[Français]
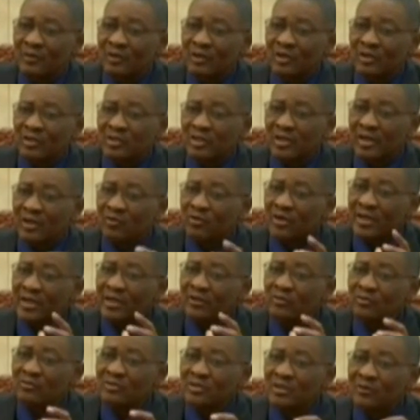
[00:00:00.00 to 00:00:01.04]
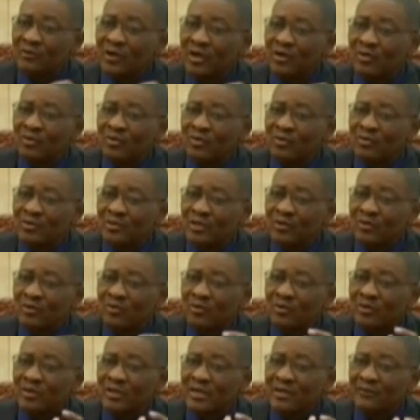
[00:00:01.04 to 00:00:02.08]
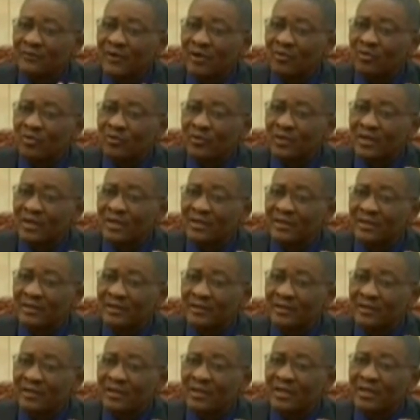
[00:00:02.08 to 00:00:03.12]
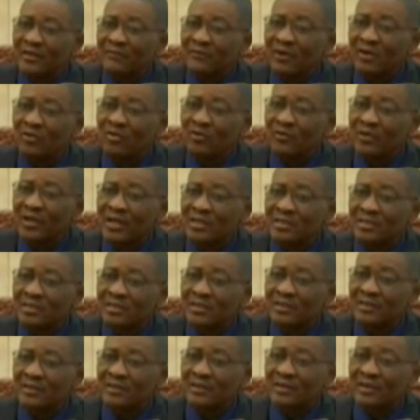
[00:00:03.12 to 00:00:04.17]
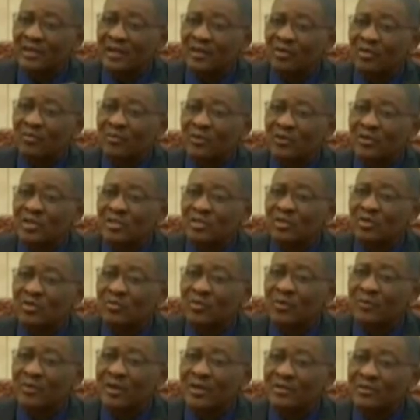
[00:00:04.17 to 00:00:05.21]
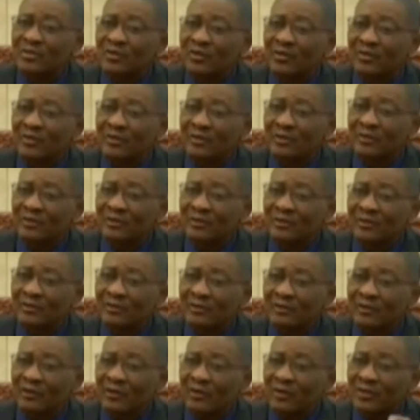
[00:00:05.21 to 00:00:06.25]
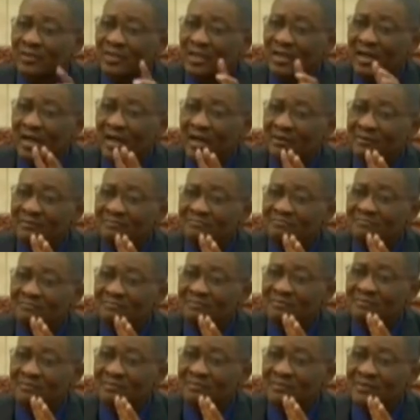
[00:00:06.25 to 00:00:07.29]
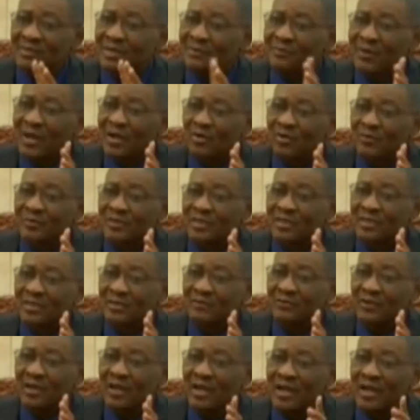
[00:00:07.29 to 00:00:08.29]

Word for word: Je reconnais que nous, nous avons un rôle. C'est le rôle de défendre nos villes, de défendre nos villages et de protéger nos populations. Et cela n'est pas leur objectif.